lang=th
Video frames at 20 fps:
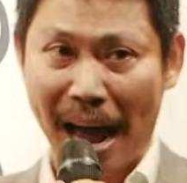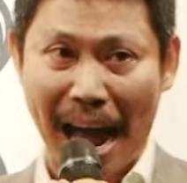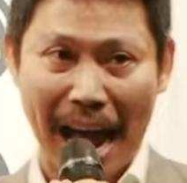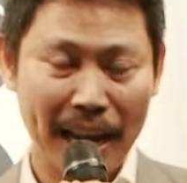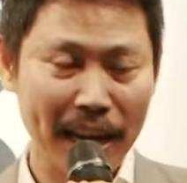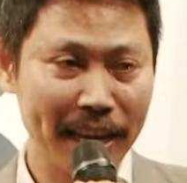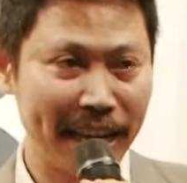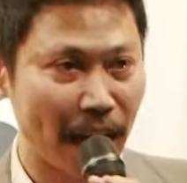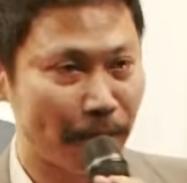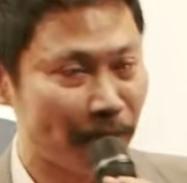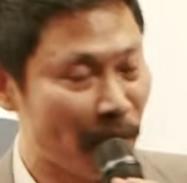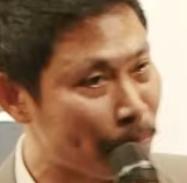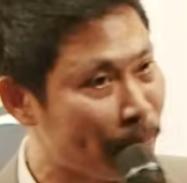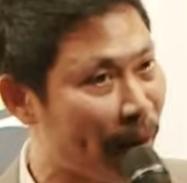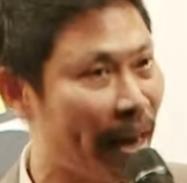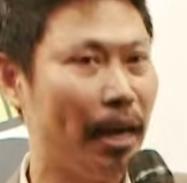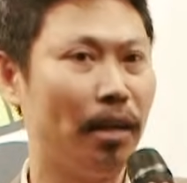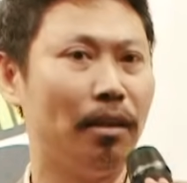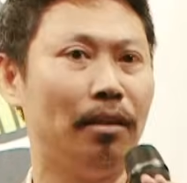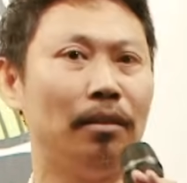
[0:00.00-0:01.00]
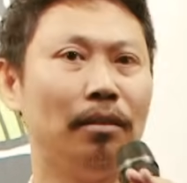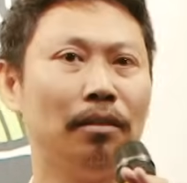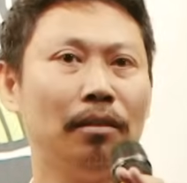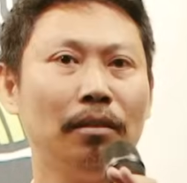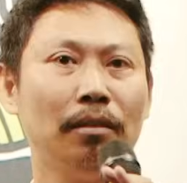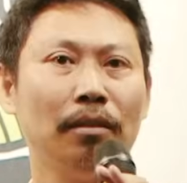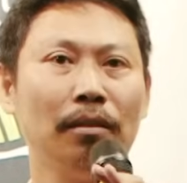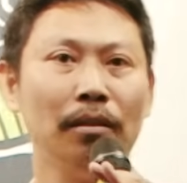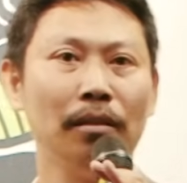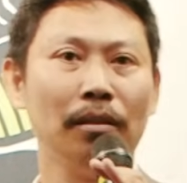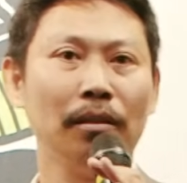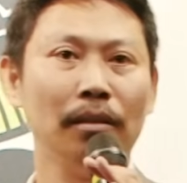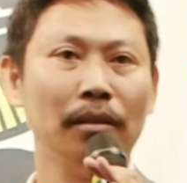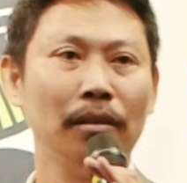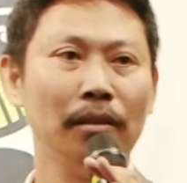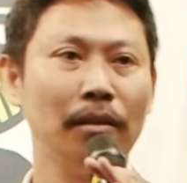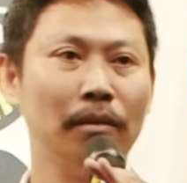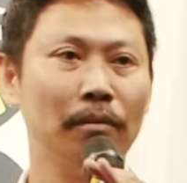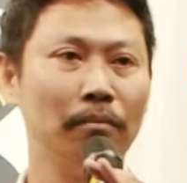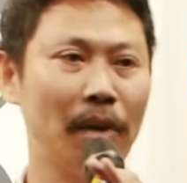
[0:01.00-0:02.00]
นหมาที่ไม่เป็น
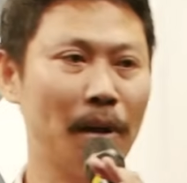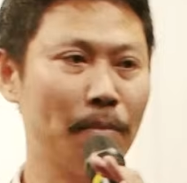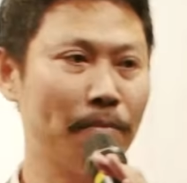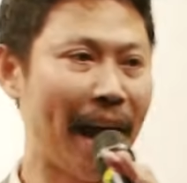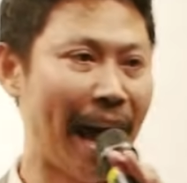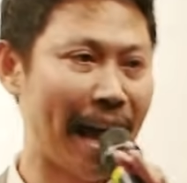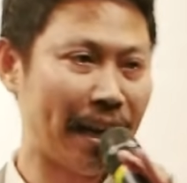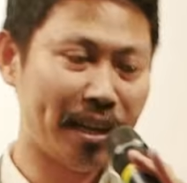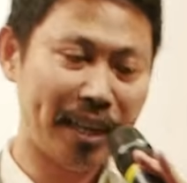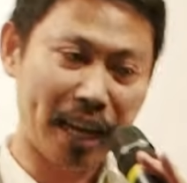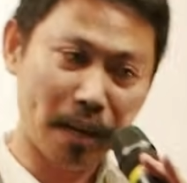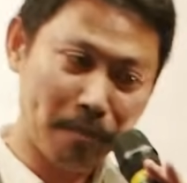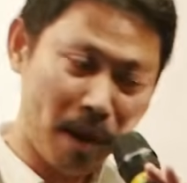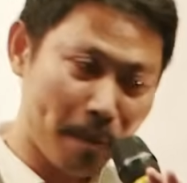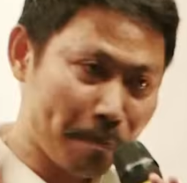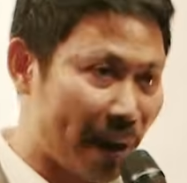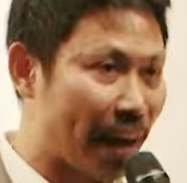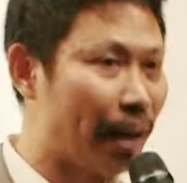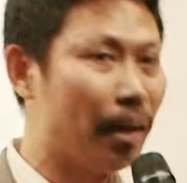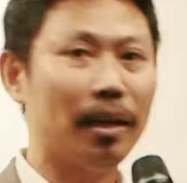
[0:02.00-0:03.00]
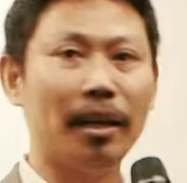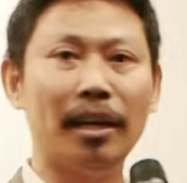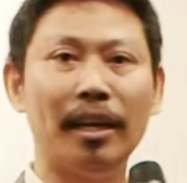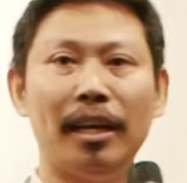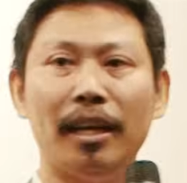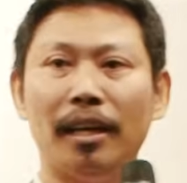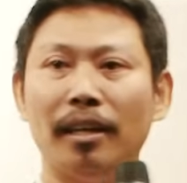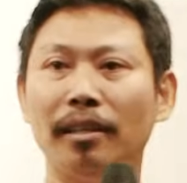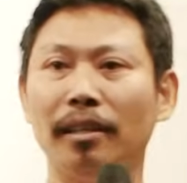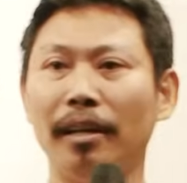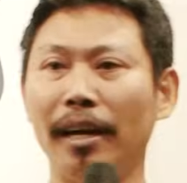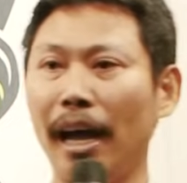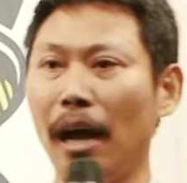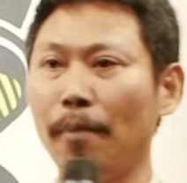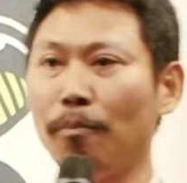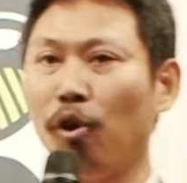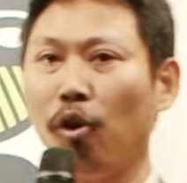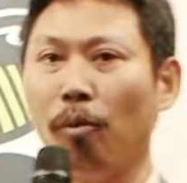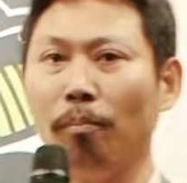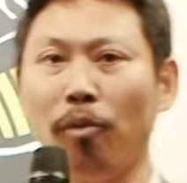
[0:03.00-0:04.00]
มันหมาที่ไม่เป็นเลยนะค
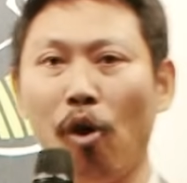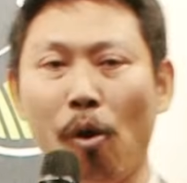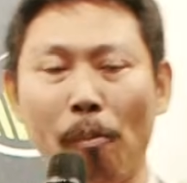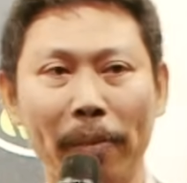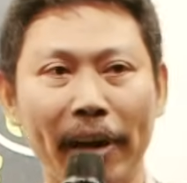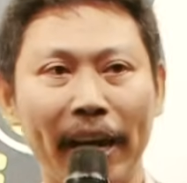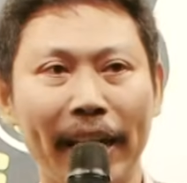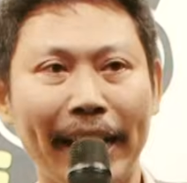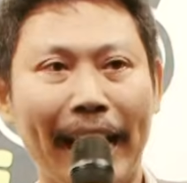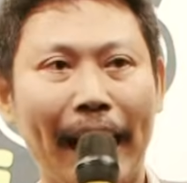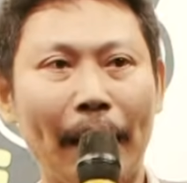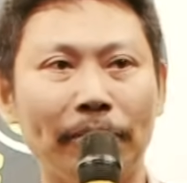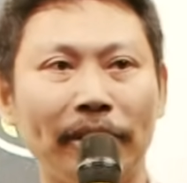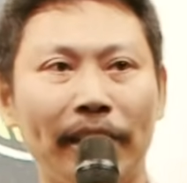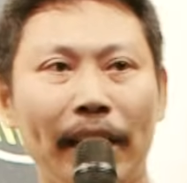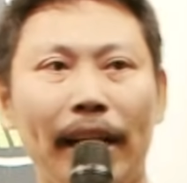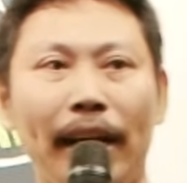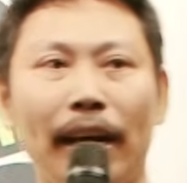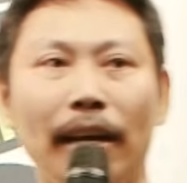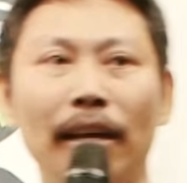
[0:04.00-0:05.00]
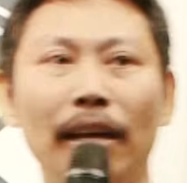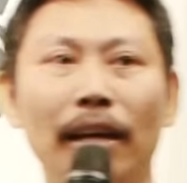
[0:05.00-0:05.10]
รับผมพยายามจะ